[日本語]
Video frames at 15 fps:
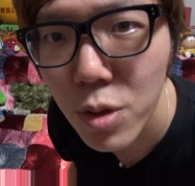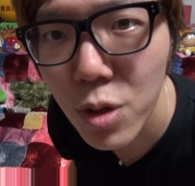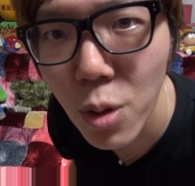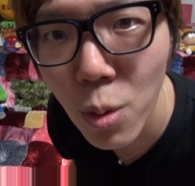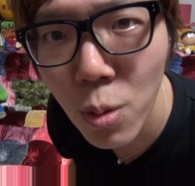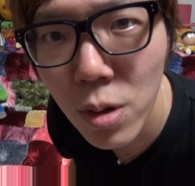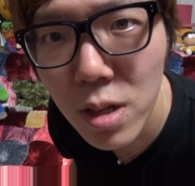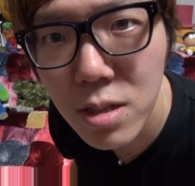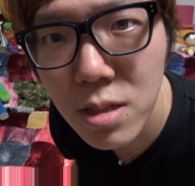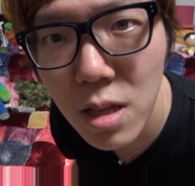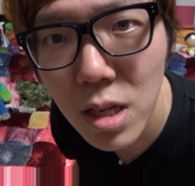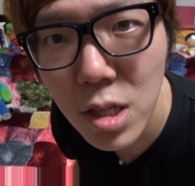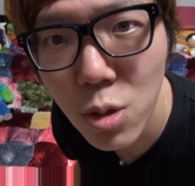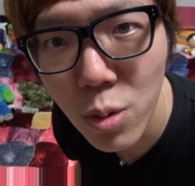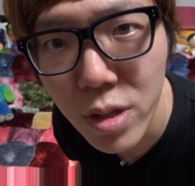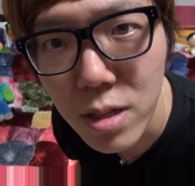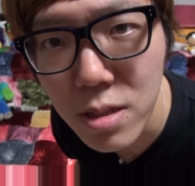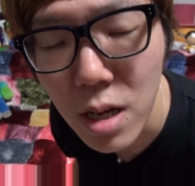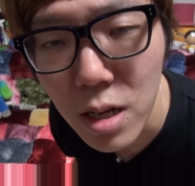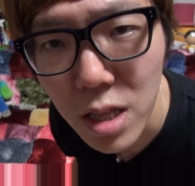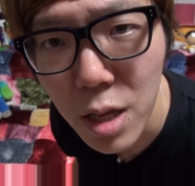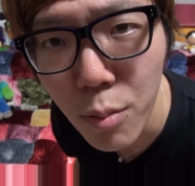強烈な一重で
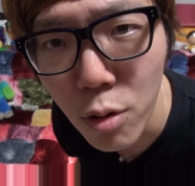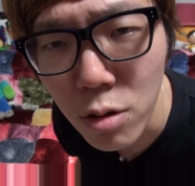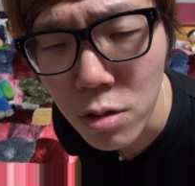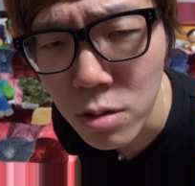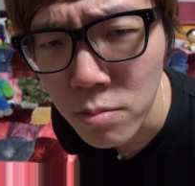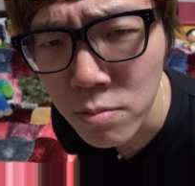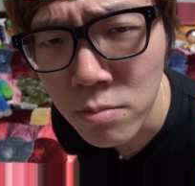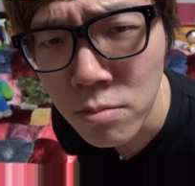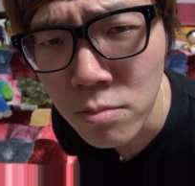すからね、僕。